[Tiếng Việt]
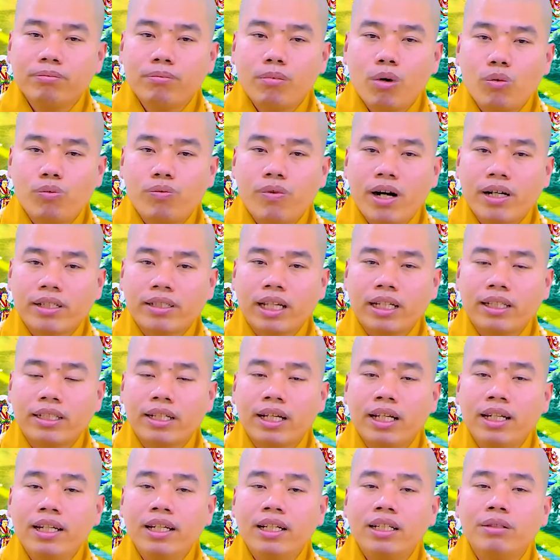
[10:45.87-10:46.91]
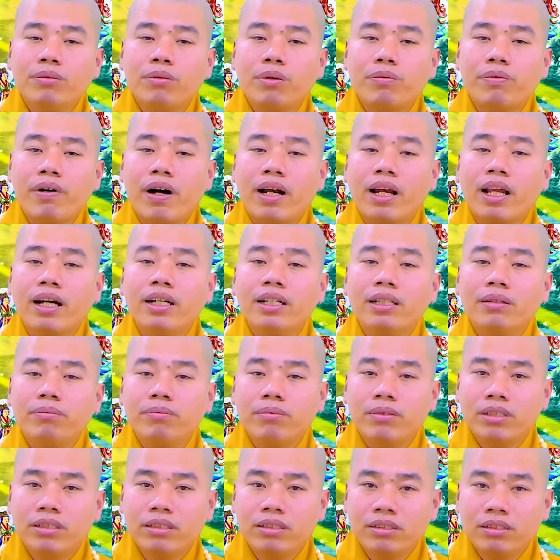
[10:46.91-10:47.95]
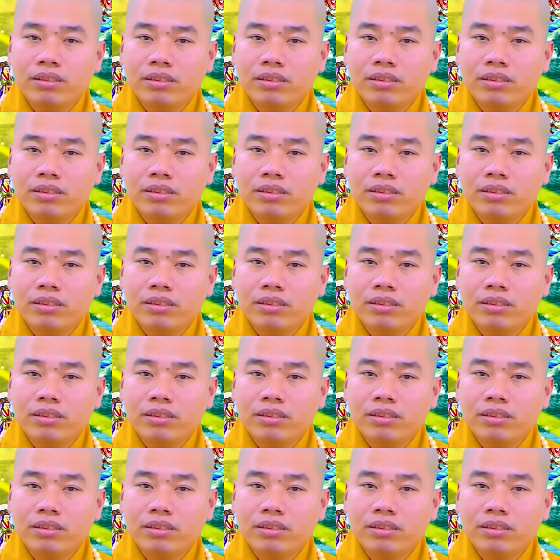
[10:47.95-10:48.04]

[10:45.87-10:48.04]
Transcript: một phần thành kính là được một phần lợi ích mà